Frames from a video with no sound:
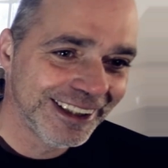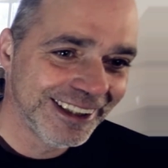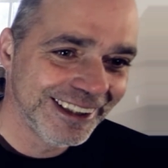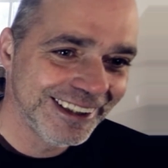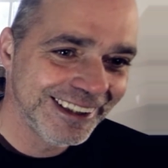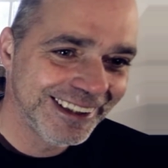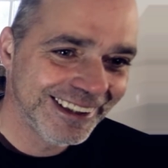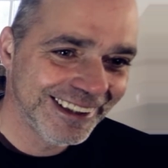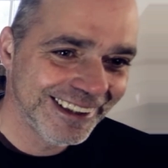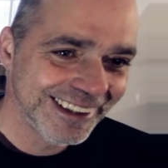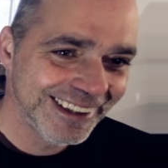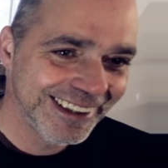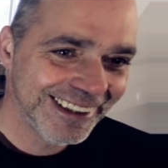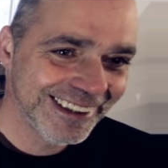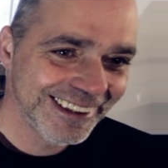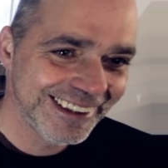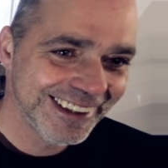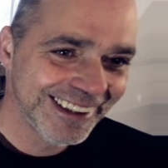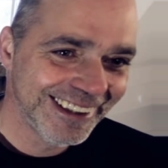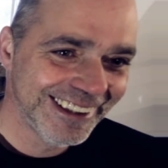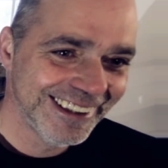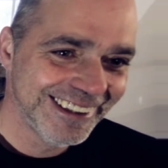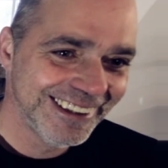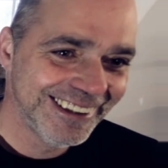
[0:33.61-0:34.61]
Nach Mallorca.
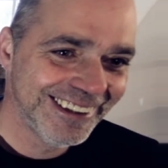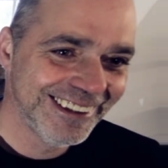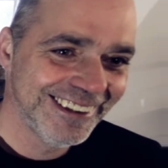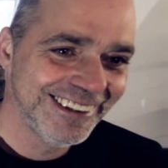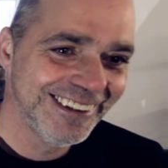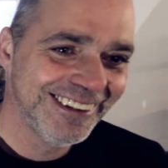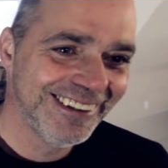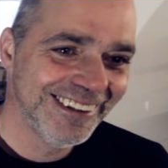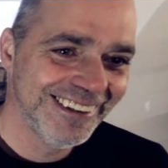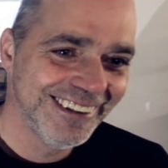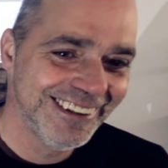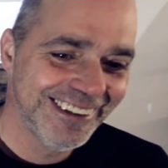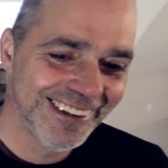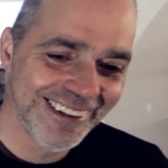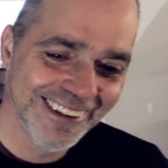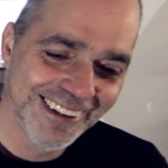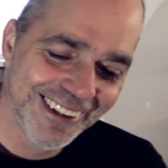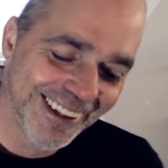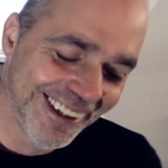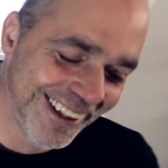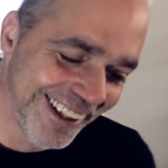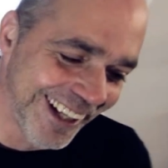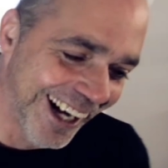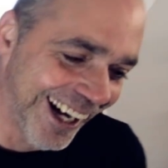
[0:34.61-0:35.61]
Also kein kleines
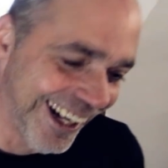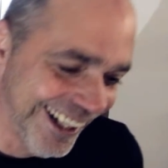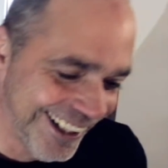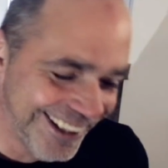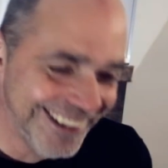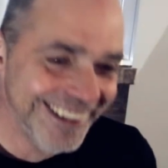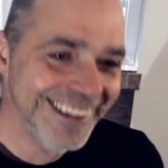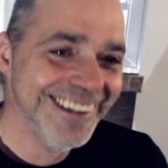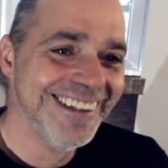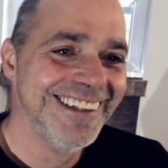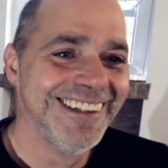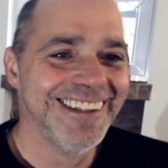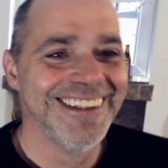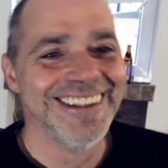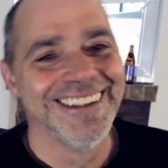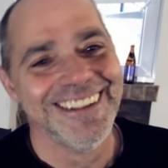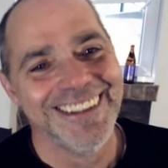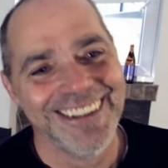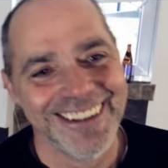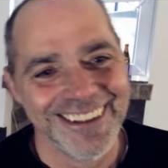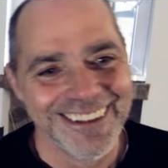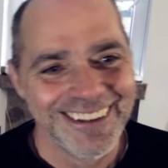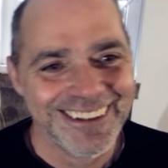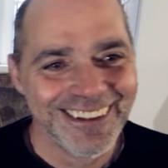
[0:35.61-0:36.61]
Türchen, Nein. eher
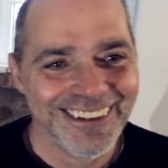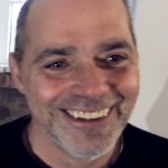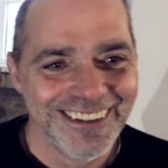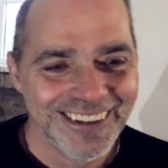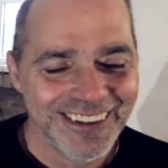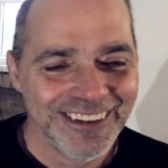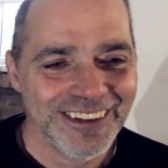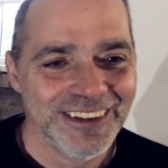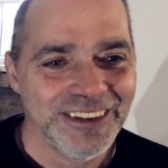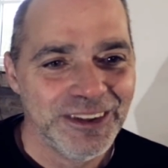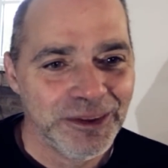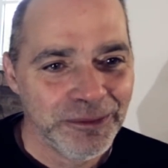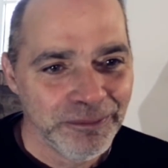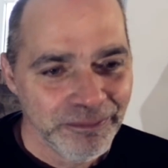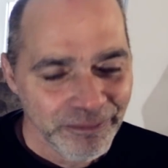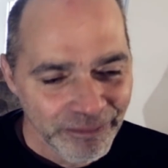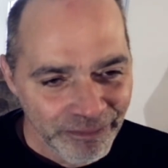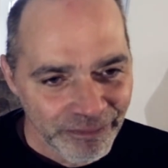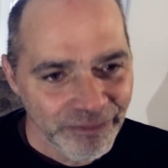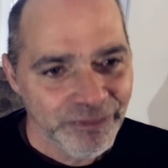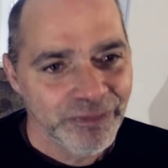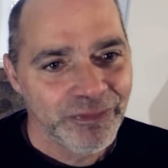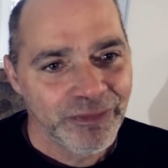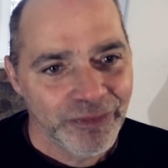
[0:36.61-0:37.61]
größeres Türchen
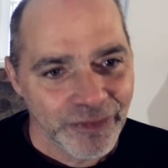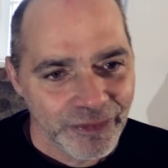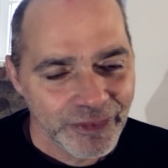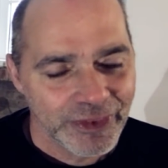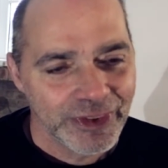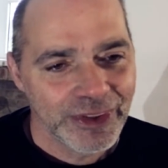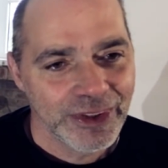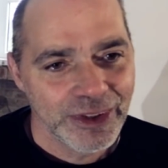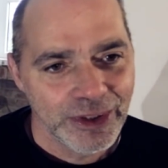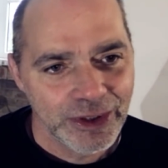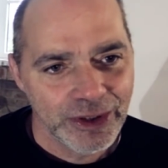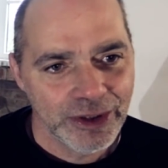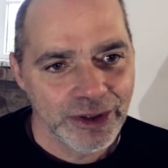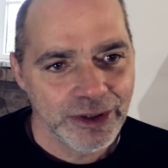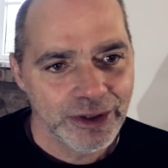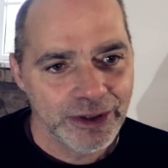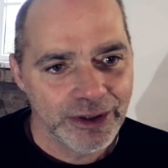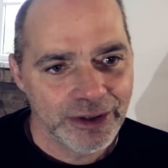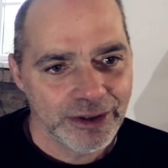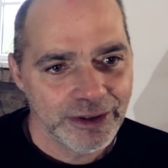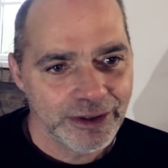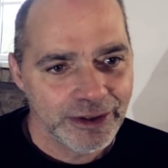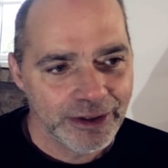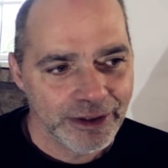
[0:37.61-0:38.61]
von ungefähr wie
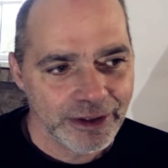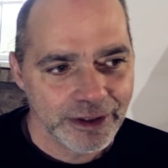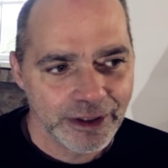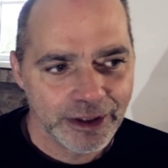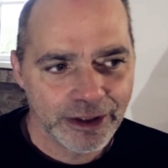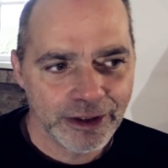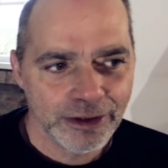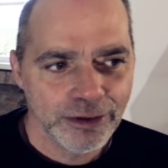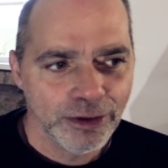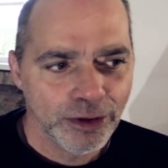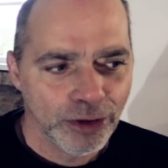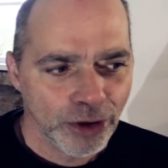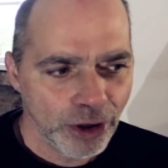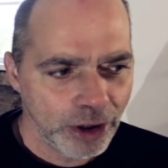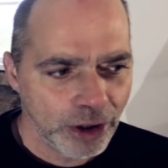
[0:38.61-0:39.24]
vielen Kilometern?